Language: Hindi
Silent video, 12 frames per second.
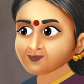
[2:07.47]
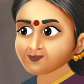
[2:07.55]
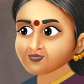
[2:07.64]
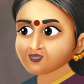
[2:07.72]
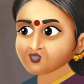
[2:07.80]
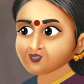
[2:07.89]

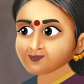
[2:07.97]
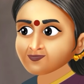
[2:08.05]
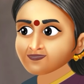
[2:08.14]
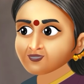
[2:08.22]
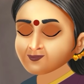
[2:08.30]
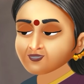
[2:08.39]
अपने
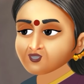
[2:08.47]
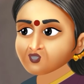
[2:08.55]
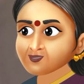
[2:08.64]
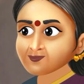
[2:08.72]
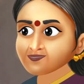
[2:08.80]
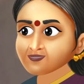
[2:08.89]
ससुराल में
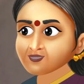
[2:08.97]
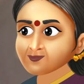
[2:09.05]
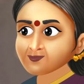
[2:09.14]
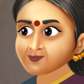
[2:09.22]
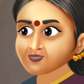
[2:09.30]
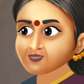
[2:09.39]
अच्छे से
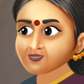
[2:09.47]
रहना